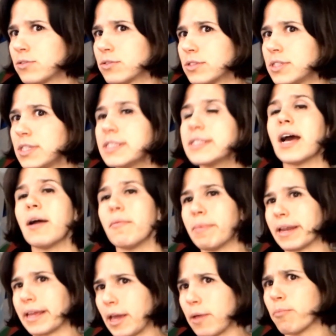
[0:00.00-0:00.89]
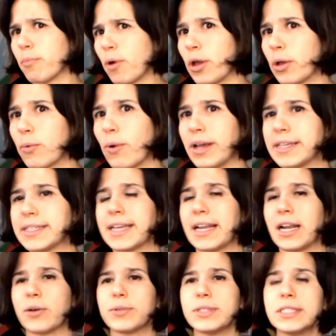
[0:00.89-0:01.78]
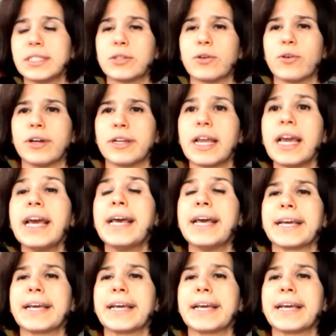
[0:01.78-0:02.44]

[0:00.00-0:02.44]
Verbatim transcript: non si sa perché un po' questa sta la questione,